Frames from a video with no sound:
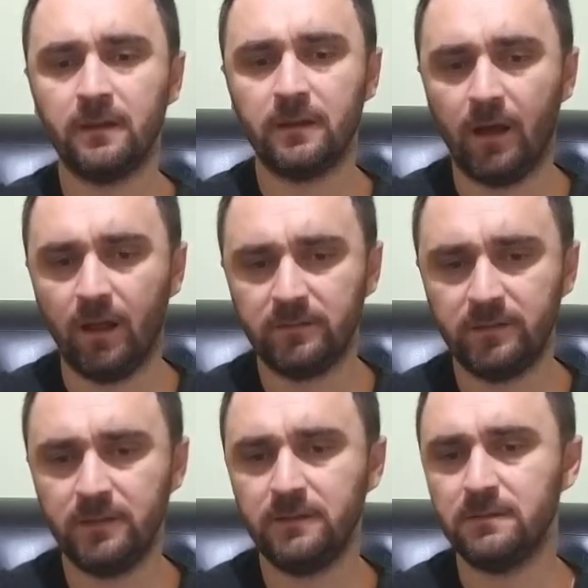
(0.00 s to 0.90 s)
Yani
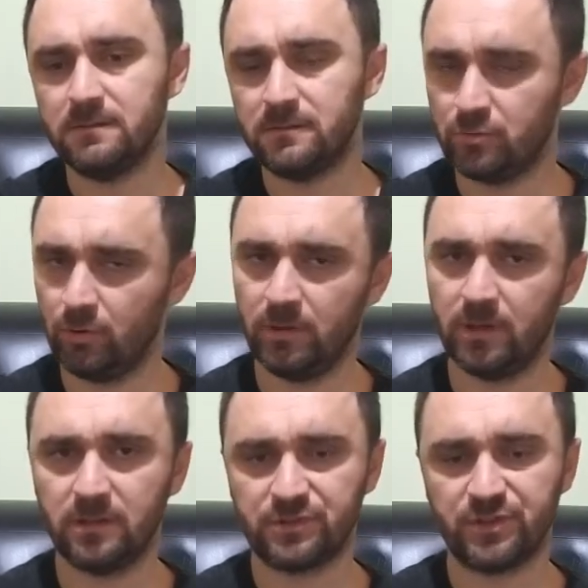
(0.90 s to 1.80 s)
altının
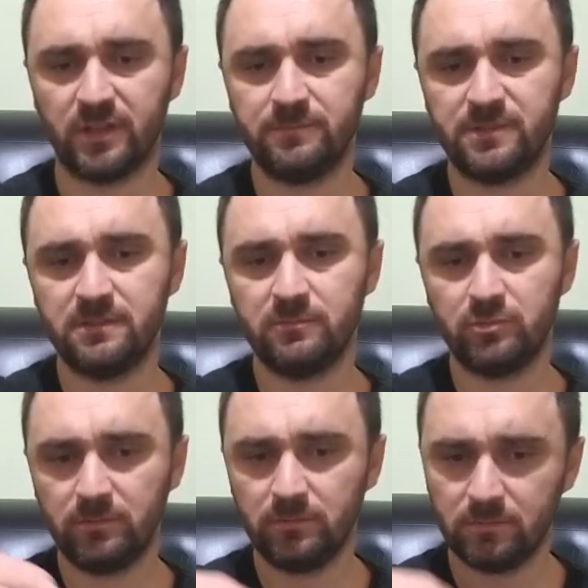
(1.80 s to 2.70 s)
sonuna kadar çaldım. Şimdi
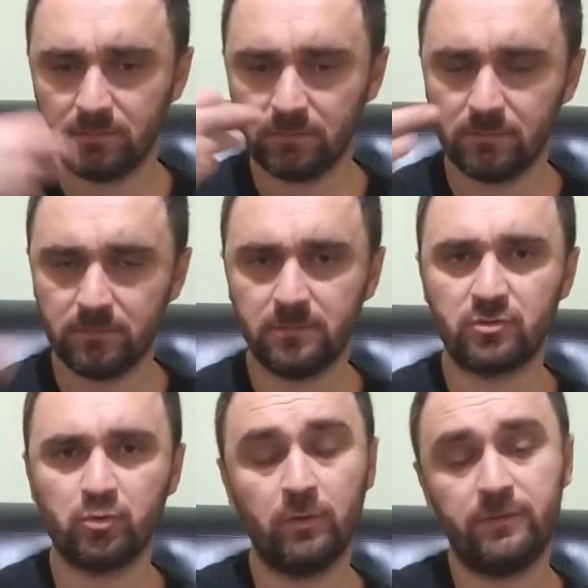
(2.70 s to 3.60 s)
bunun
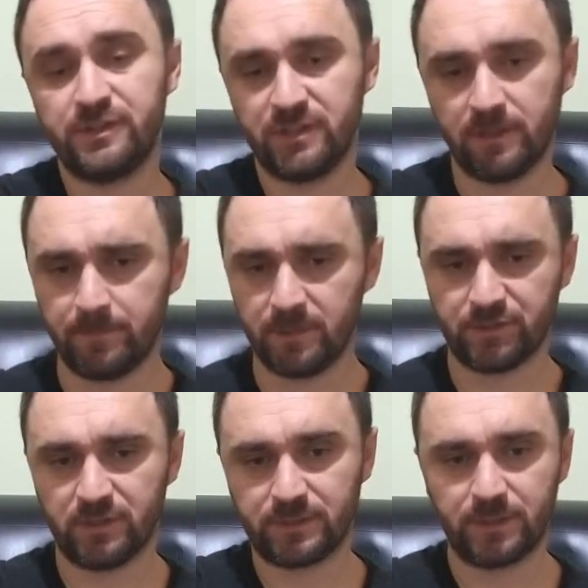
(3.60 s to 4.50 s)
e, solfejini yapmaya
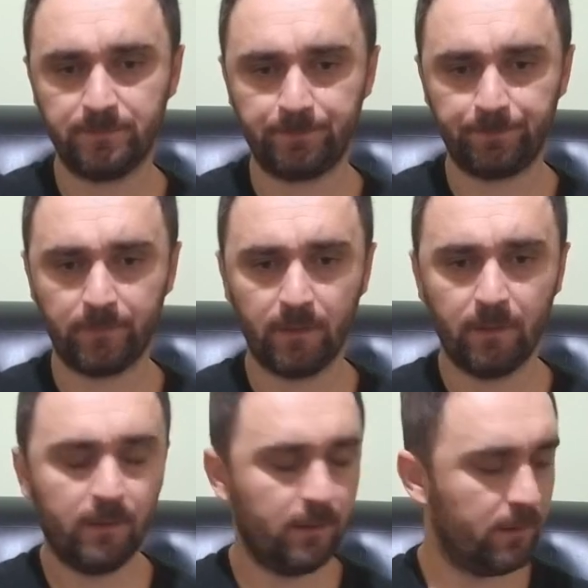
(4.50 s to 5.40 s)
çalışayım.
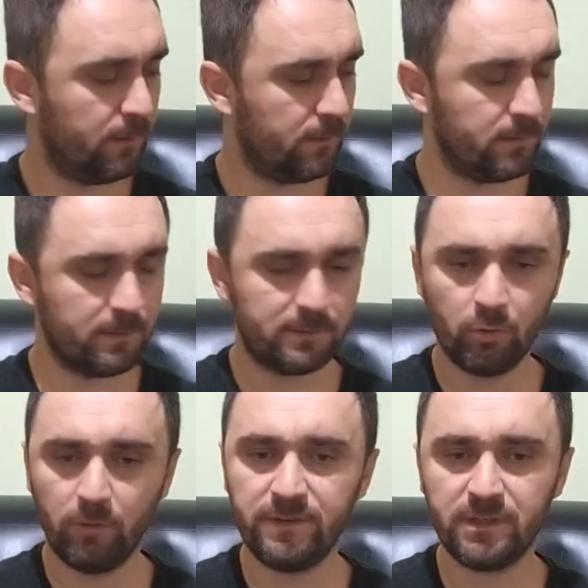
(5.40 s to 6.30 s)
E,
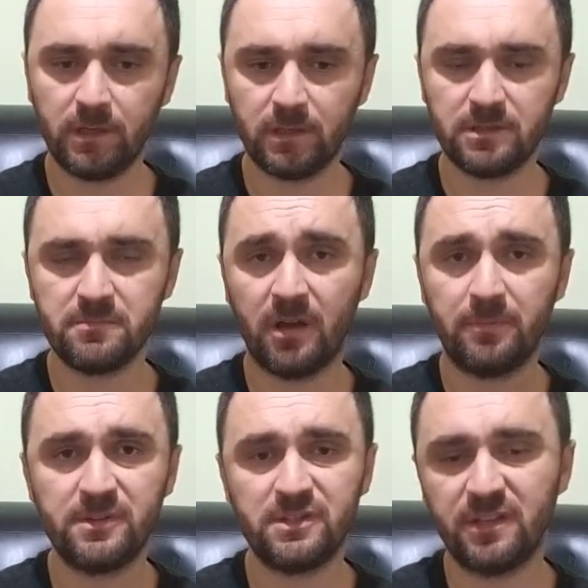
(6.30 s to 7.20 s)
solfej derken şimdi
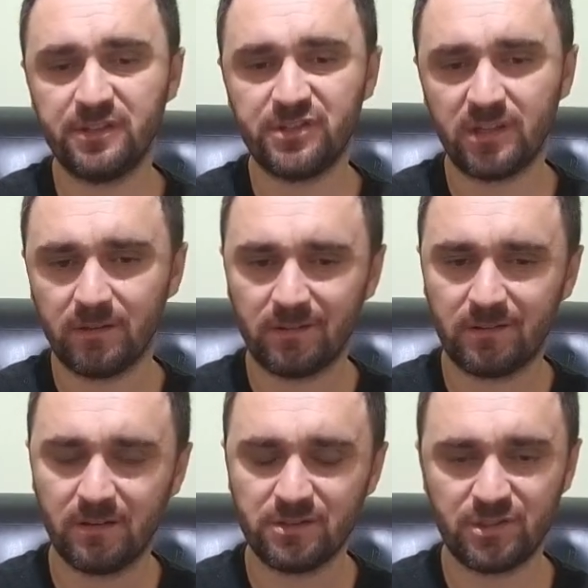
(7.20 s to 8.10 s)
arpejle geçerken
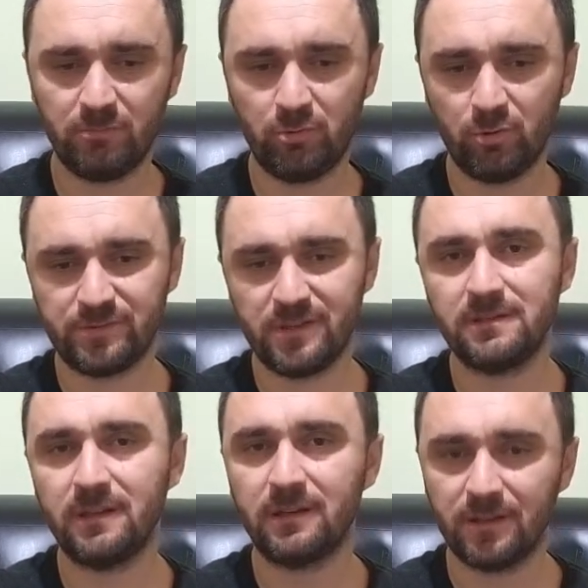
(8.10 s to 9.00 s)
karıştırabiliyorum.
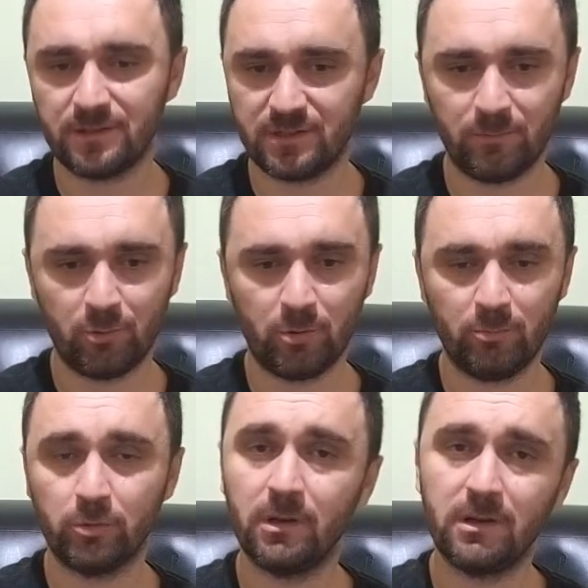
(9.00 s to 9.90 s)
Sesleri
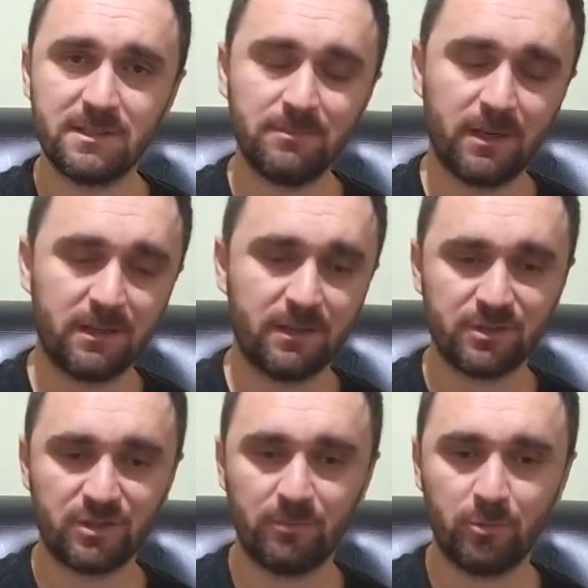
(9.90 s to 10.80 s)
karıştırabiliyorum. Noktaların isimlerini
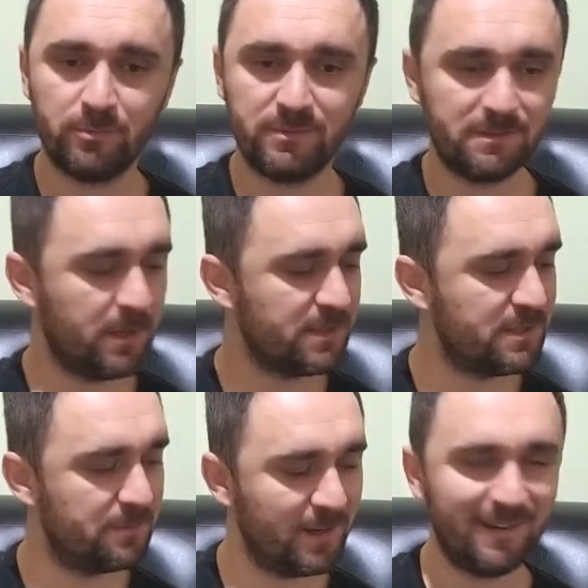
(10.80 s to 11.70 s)
karıştırabiliyorum. Siz
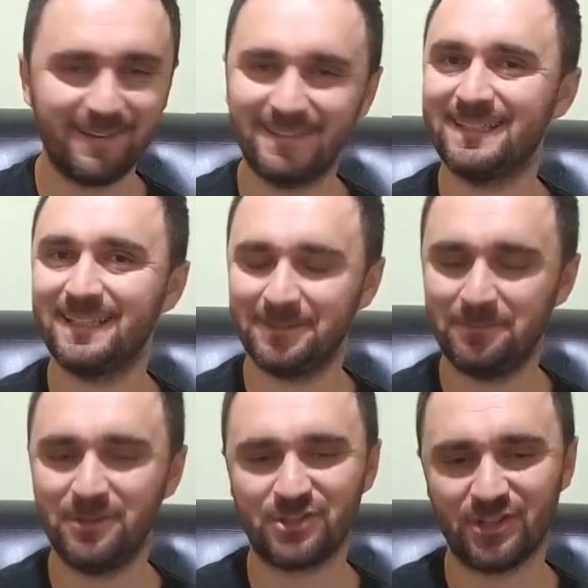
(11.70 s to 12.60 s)
bastığım yerlere dikkat
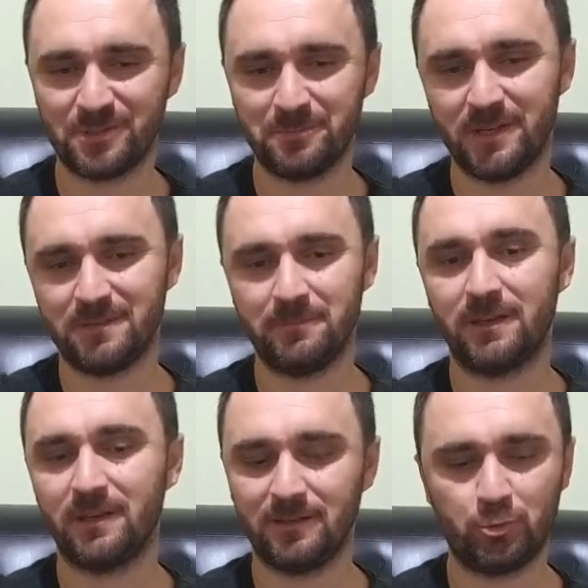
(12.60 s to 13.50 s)
etmeye çalışın. Bazen
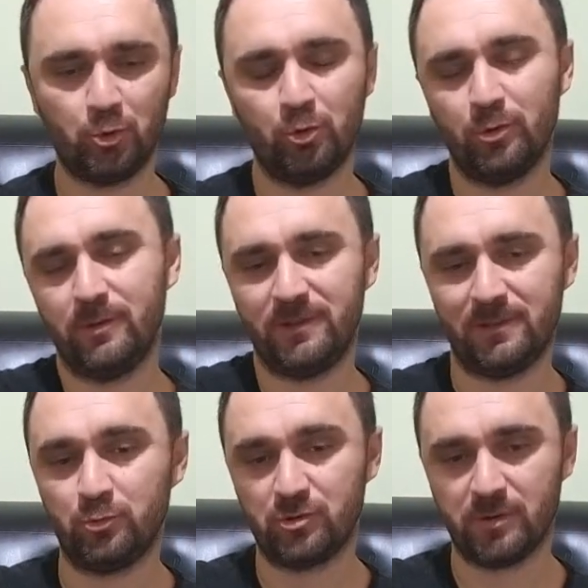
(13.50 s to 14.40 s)
ben yanlış söylüyor
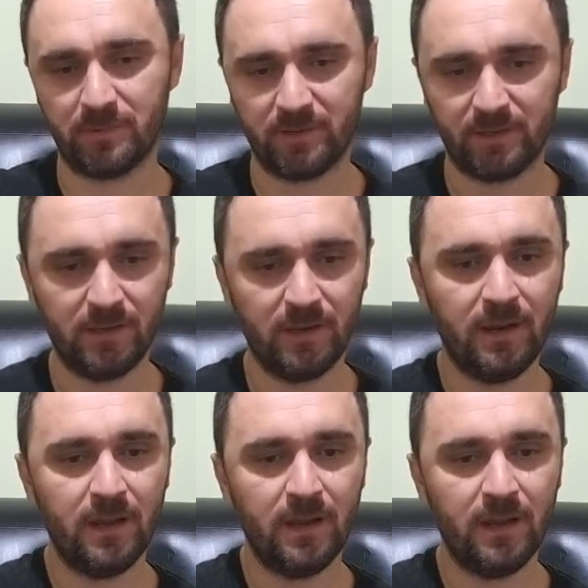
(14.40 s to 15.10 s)
olabilirim. Kusura bakmayın.